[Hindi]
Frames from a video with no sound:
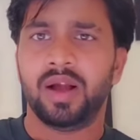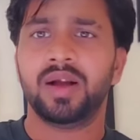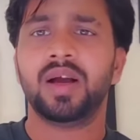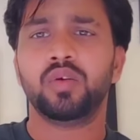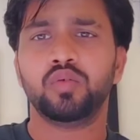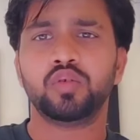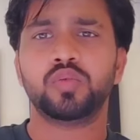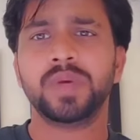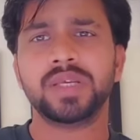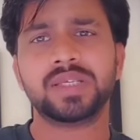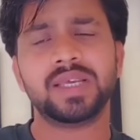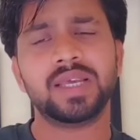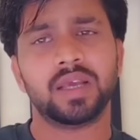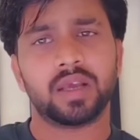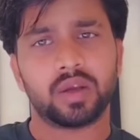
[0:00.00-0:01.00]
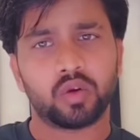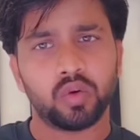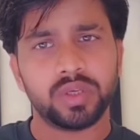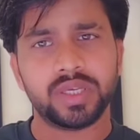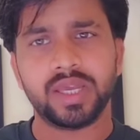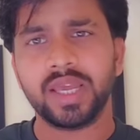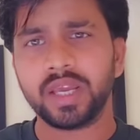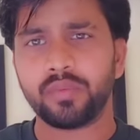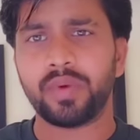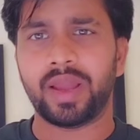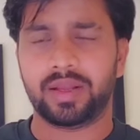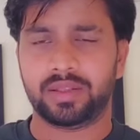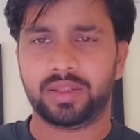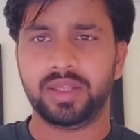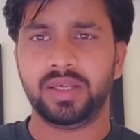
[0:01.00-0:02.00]
अगर उसमें से कोई एक
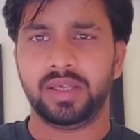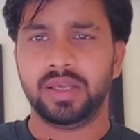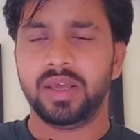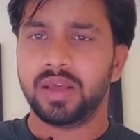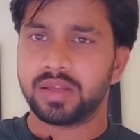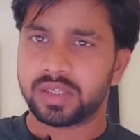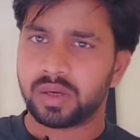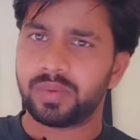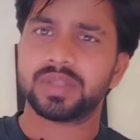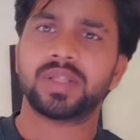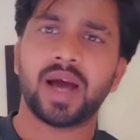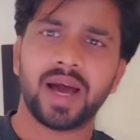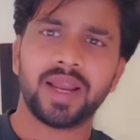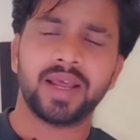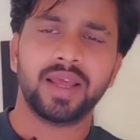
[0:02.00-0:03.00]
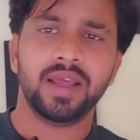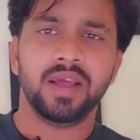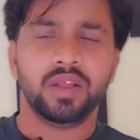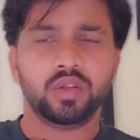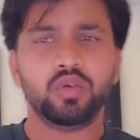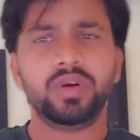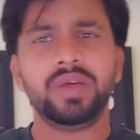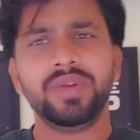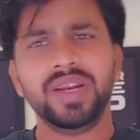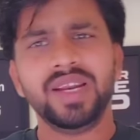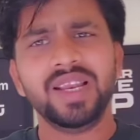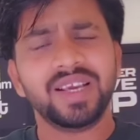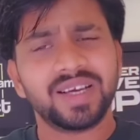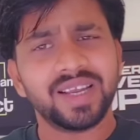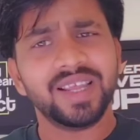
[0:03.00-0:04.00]
व्यक्ति समझदार है तो
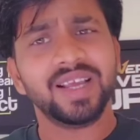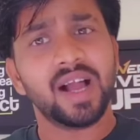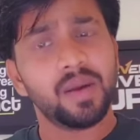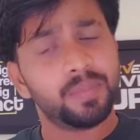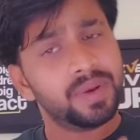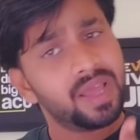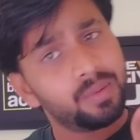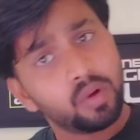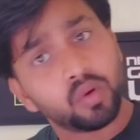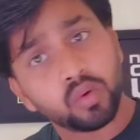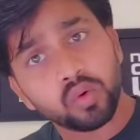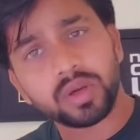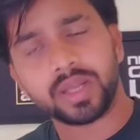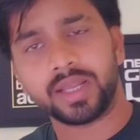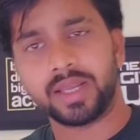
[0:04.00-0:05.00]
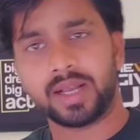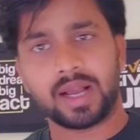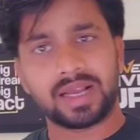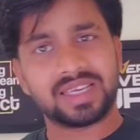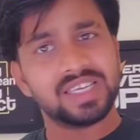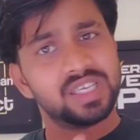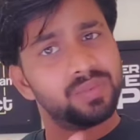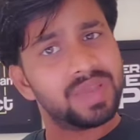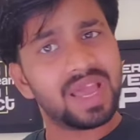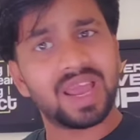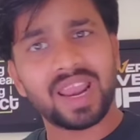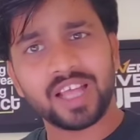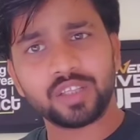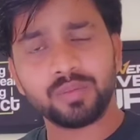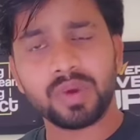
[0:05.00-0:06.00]
डेफिनेटली करेगा अपने आप को ग्रो करेगा किसी भी
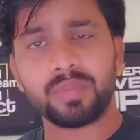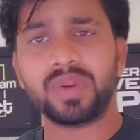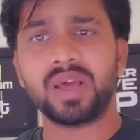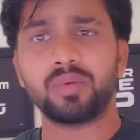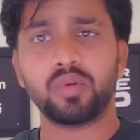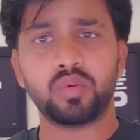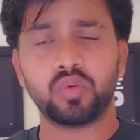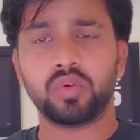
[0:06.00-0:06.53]
हालात में अपने आप को